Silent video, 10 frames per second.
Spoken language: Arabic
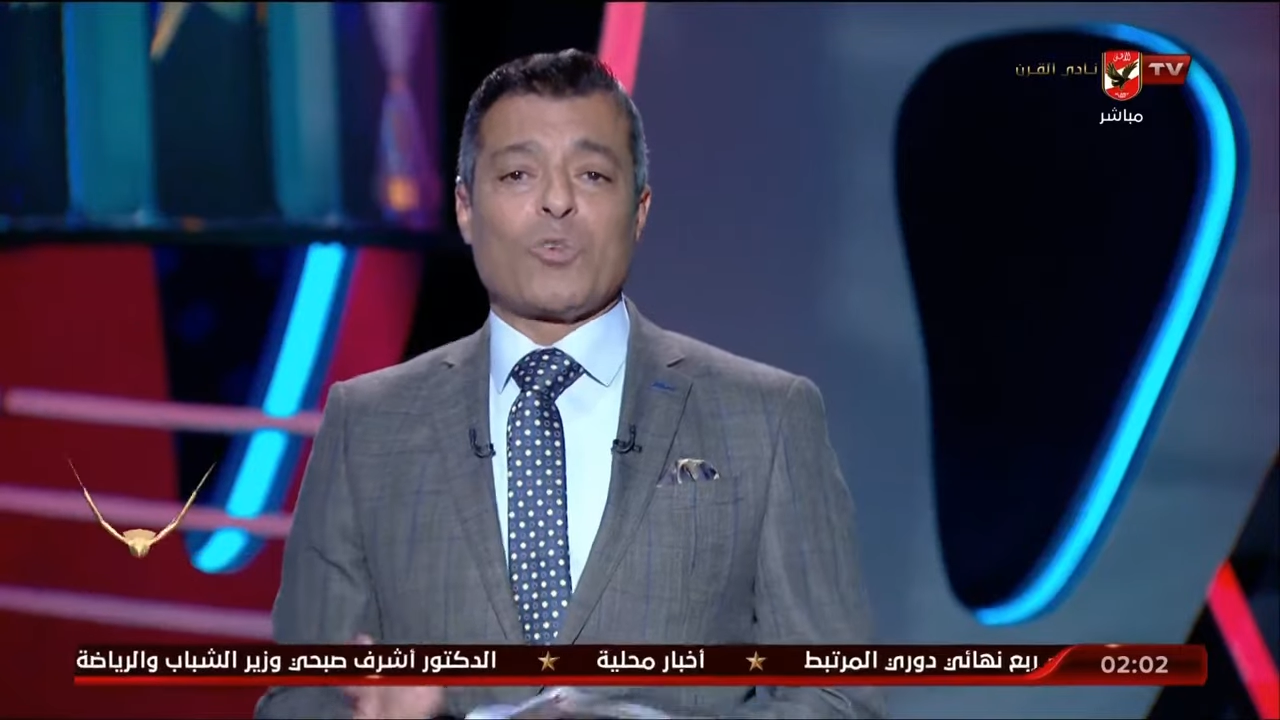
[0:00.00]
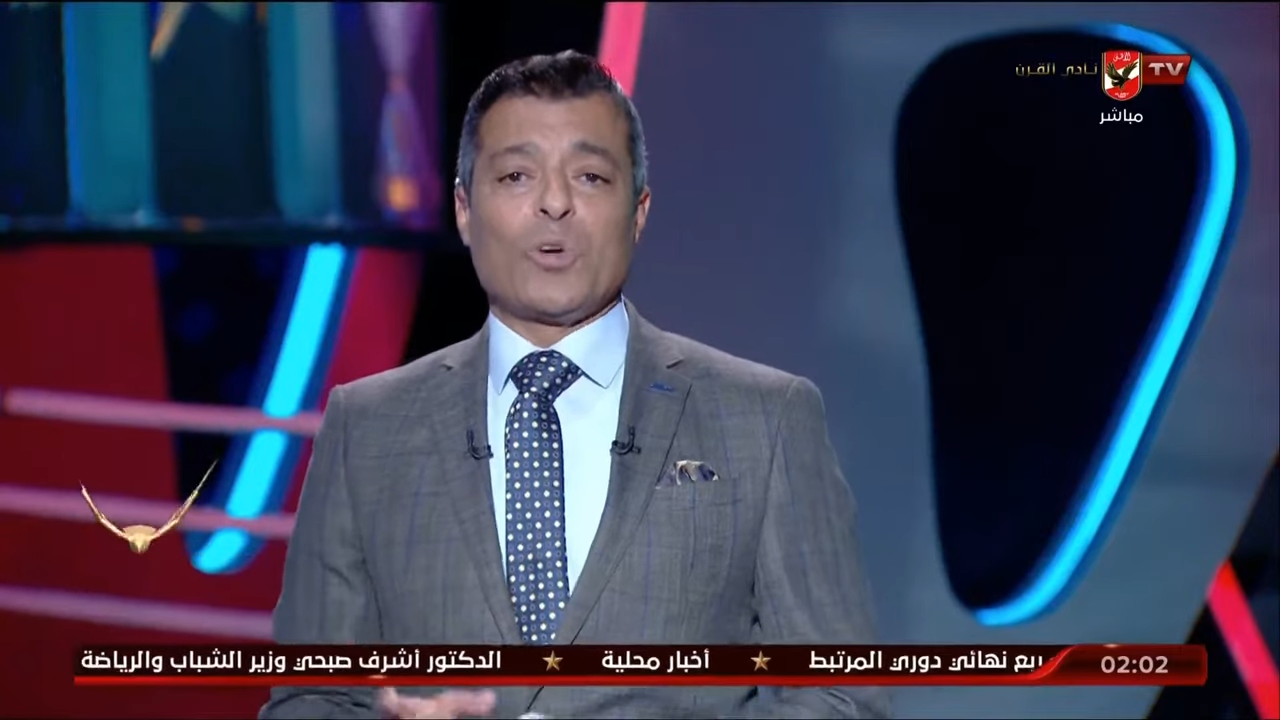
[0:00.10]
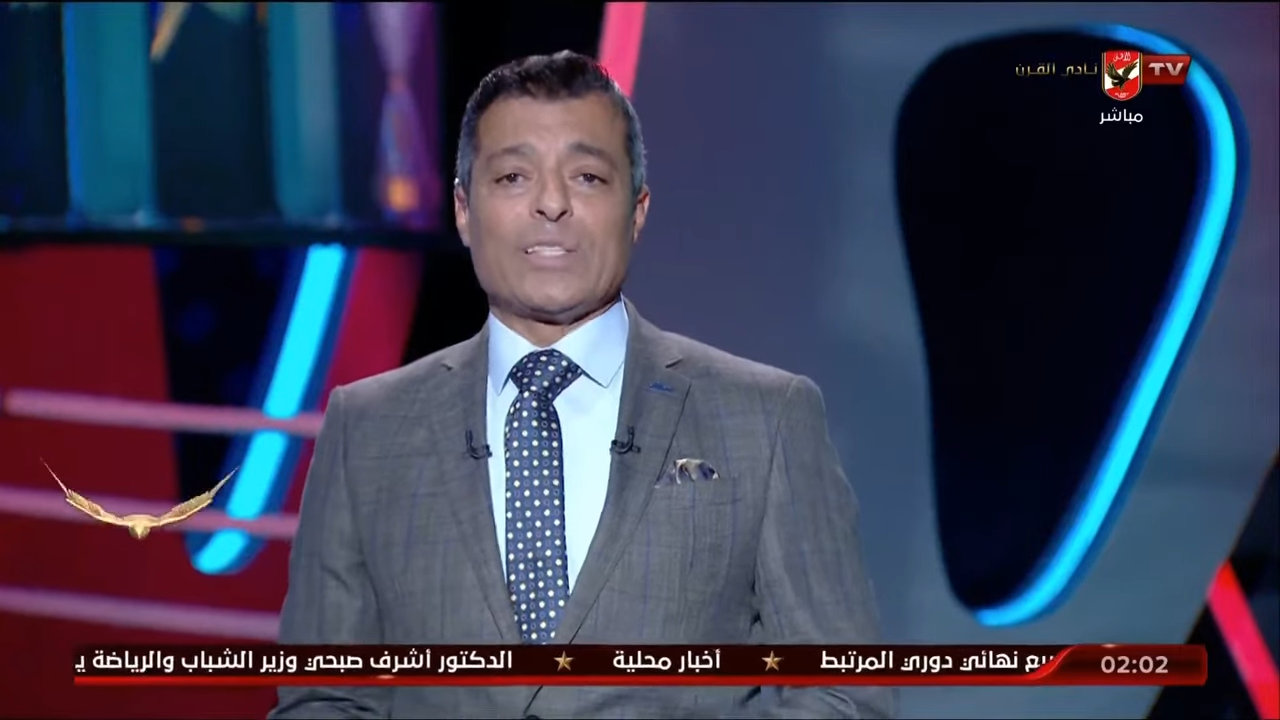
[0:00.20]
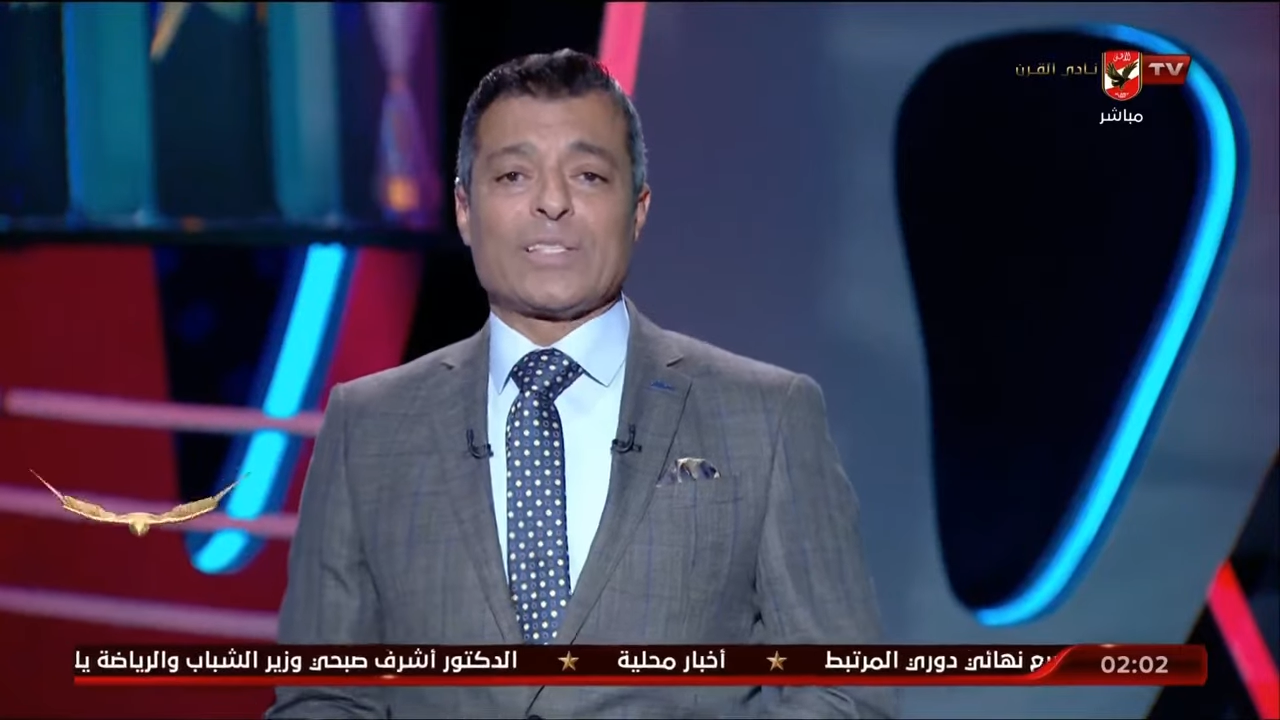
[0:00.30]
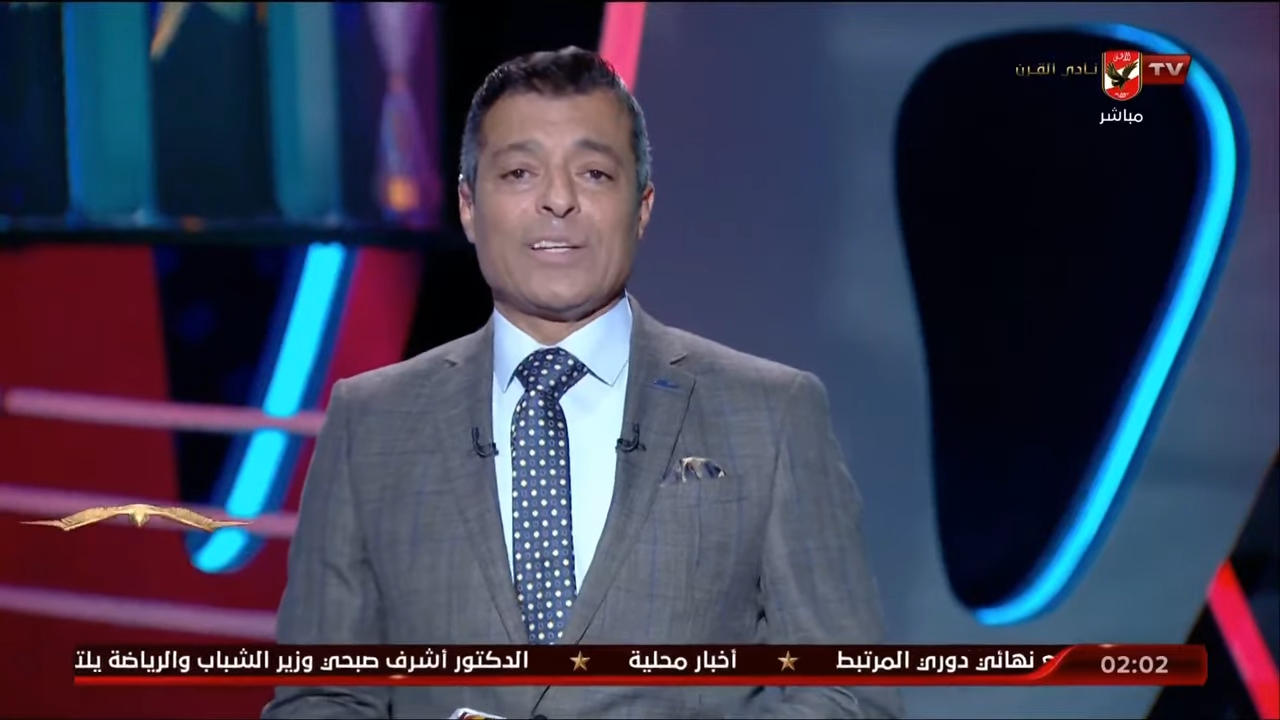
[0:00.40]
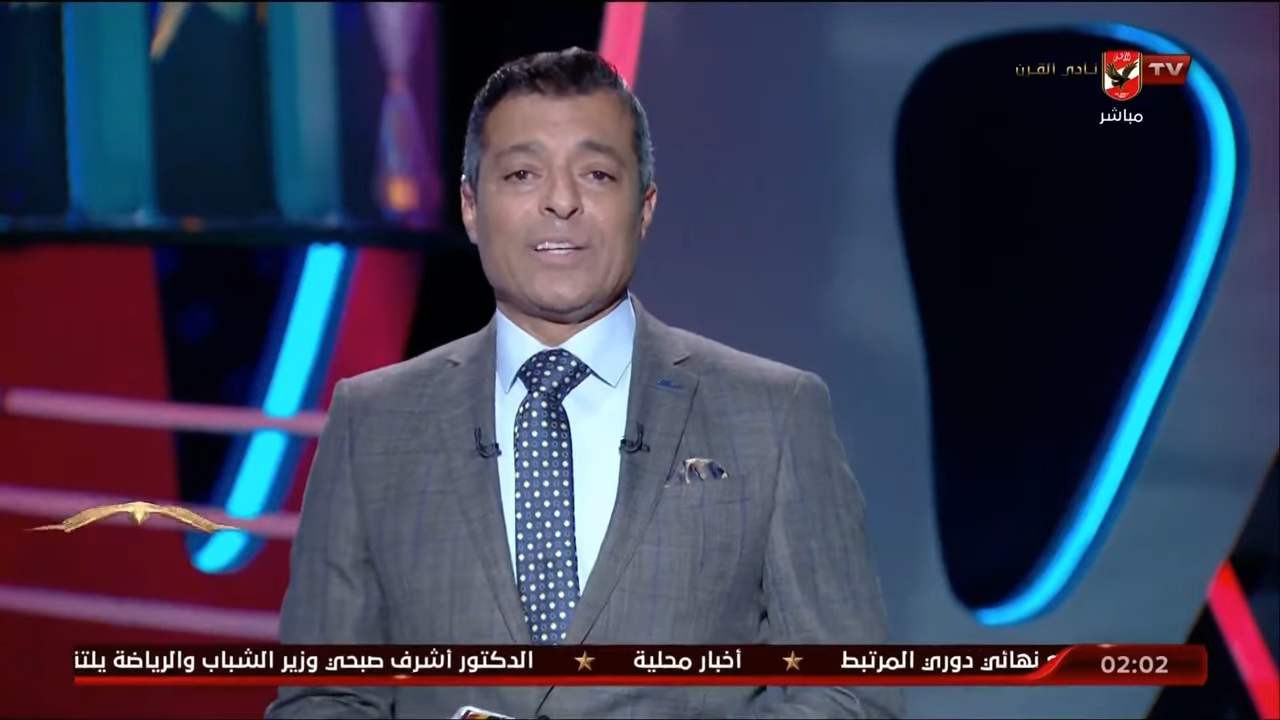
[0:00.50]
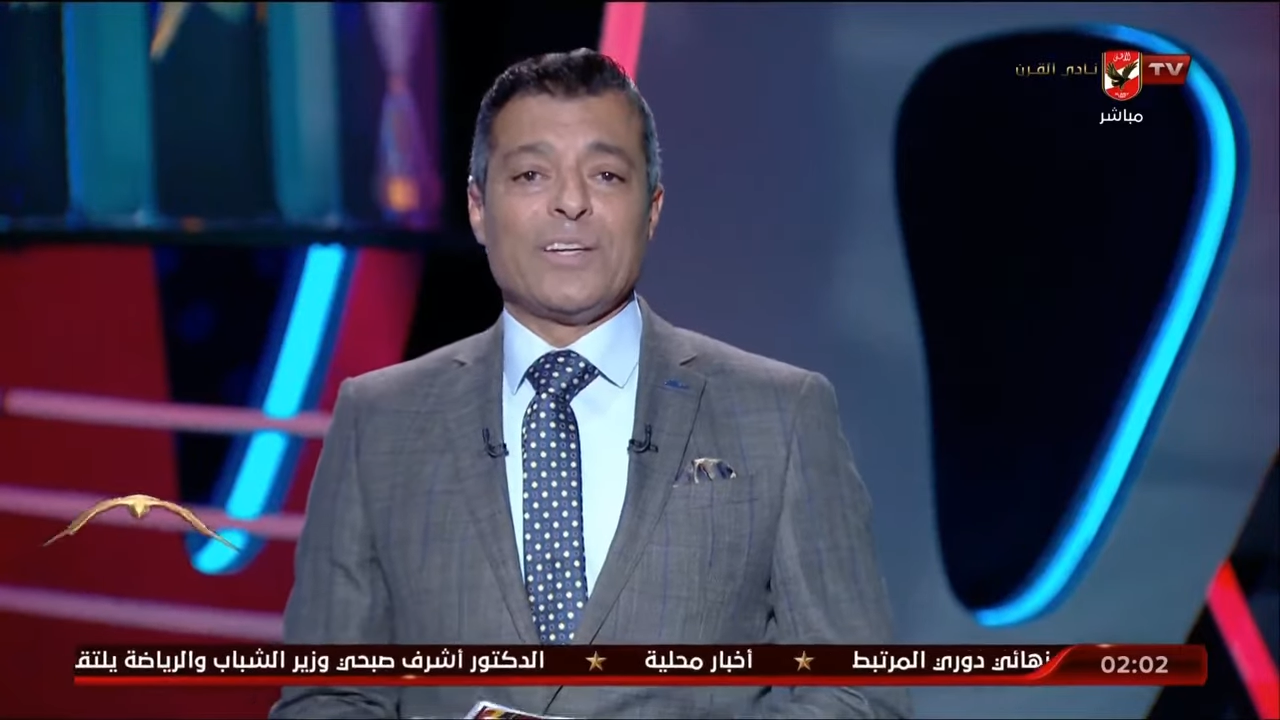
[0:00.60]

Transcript: كويسه